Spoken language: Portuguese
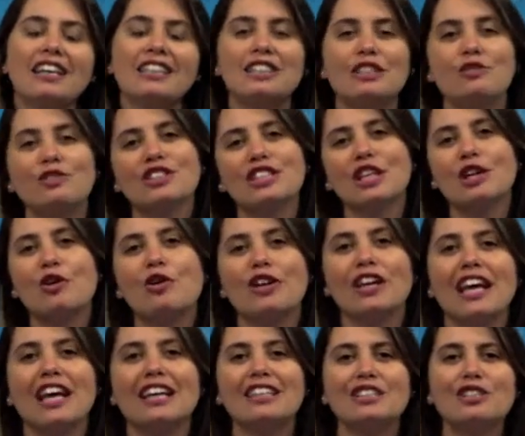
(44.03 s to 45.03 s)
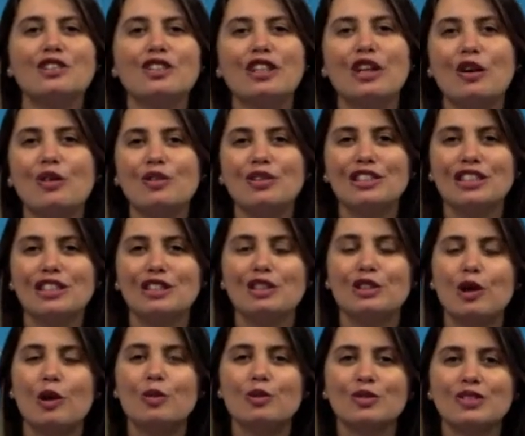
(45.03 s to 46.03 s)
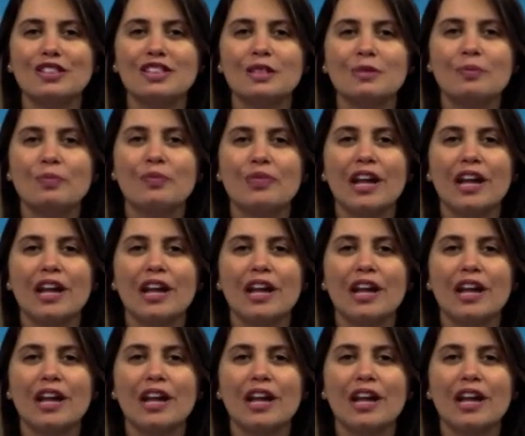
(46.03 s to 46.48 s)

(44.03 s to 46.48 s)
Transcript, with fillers: se você conhece ou não esses sons.